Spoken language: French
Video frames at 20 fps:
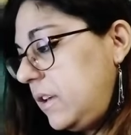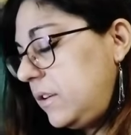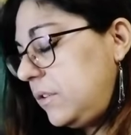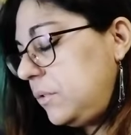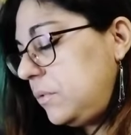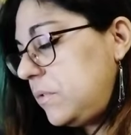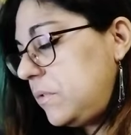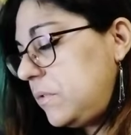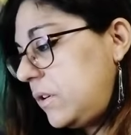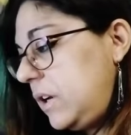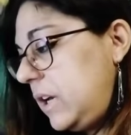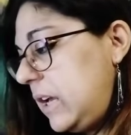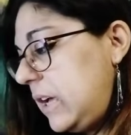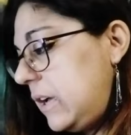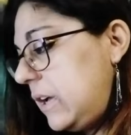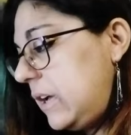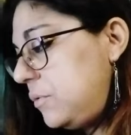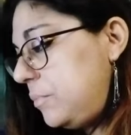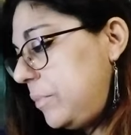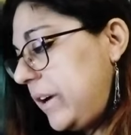donc
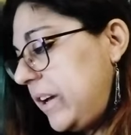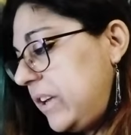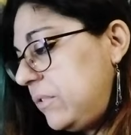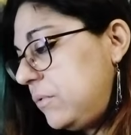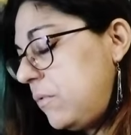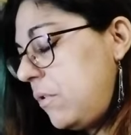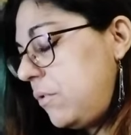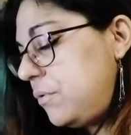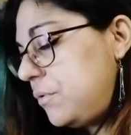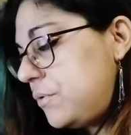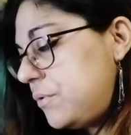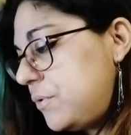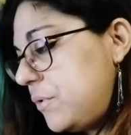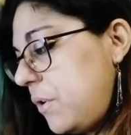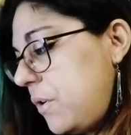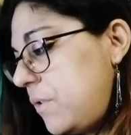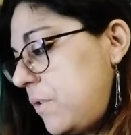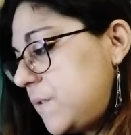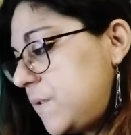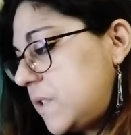là, le prénom, en
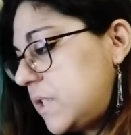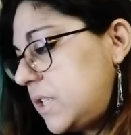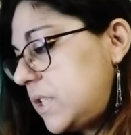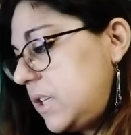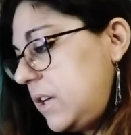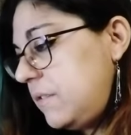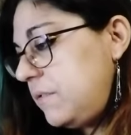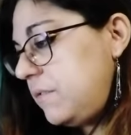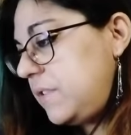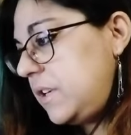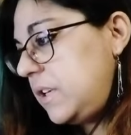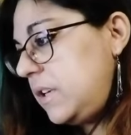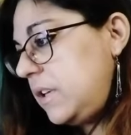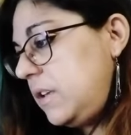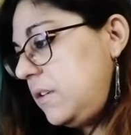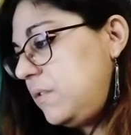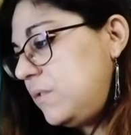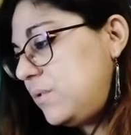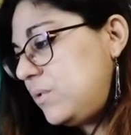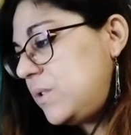l'occurrence, qu'il
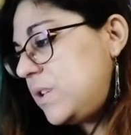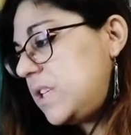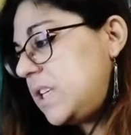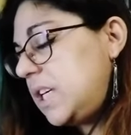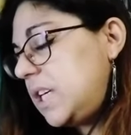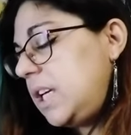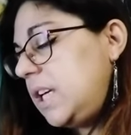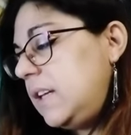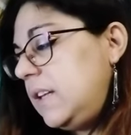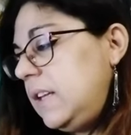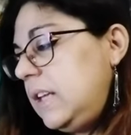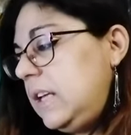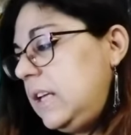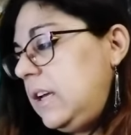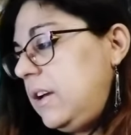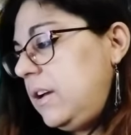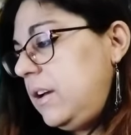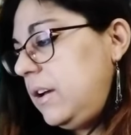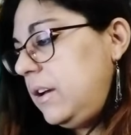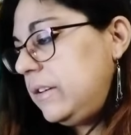avait évoqué,
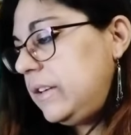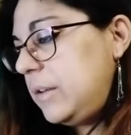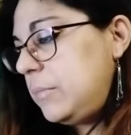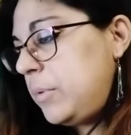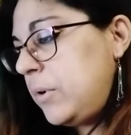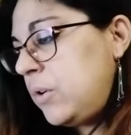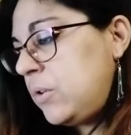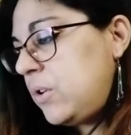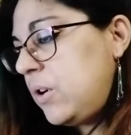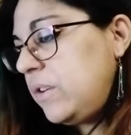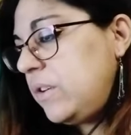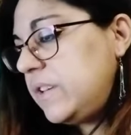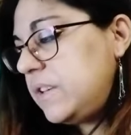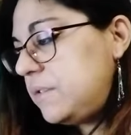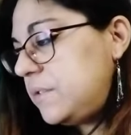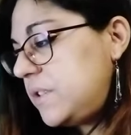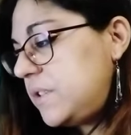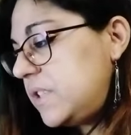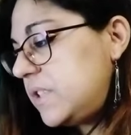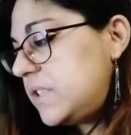euh, n'est pas encore
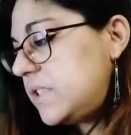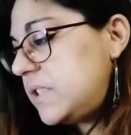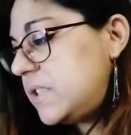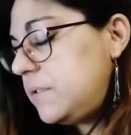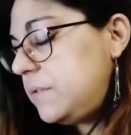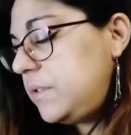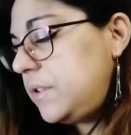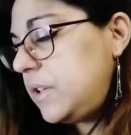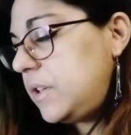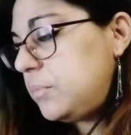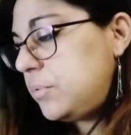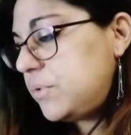définitif. Il est